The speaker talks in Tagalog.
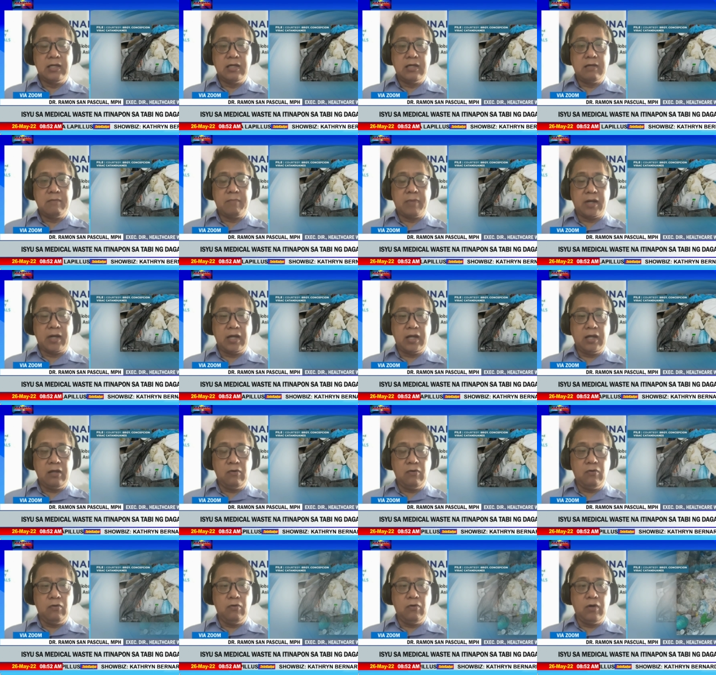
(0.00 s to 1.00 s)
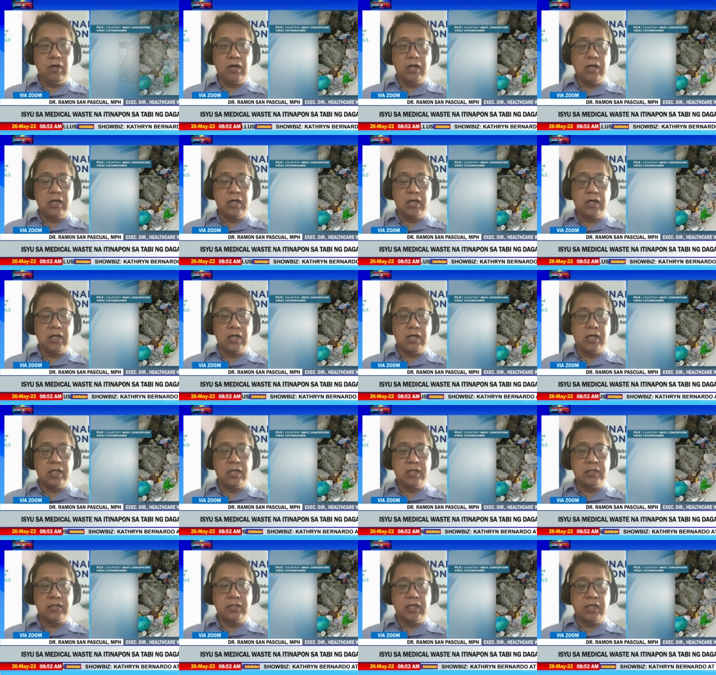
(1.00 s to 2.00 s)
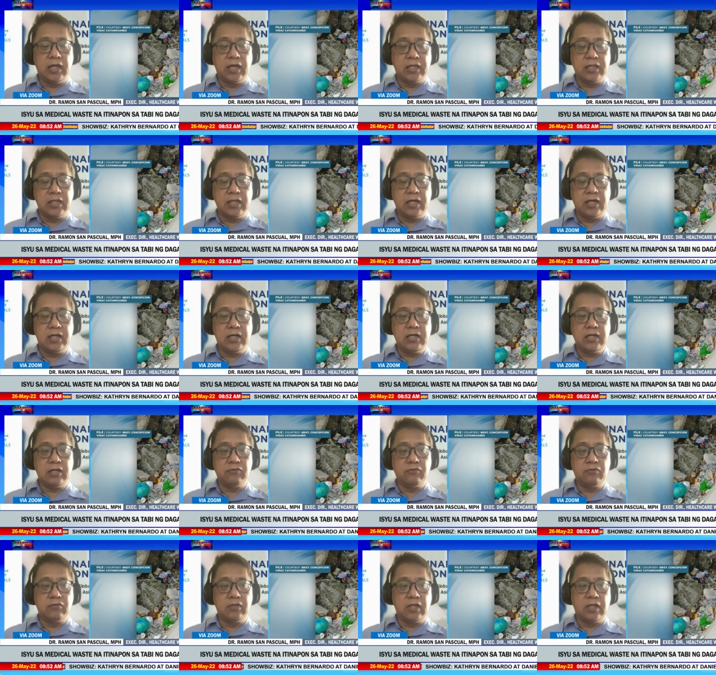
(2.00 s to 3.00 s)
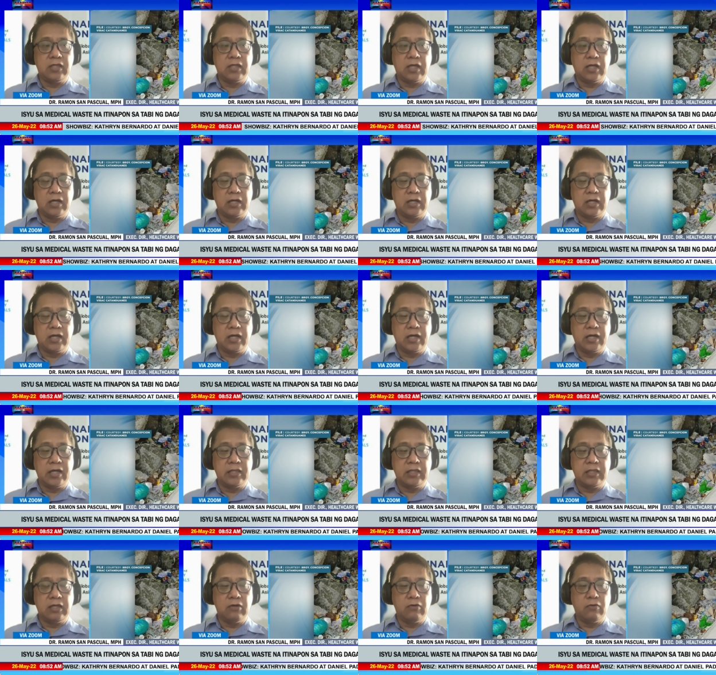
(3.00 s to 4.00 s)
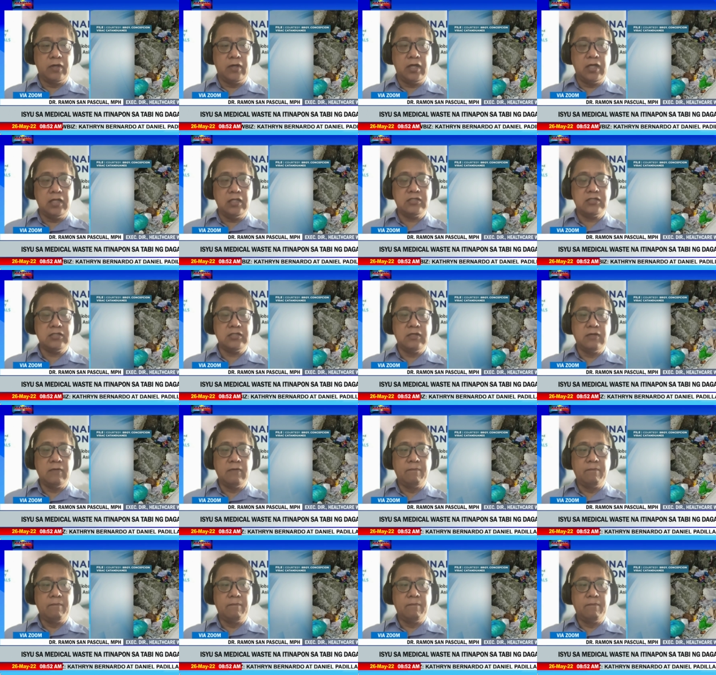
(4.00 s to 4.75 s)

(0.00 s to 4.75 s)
Pareho ang uh, DNR, ganun din ang uh, DOH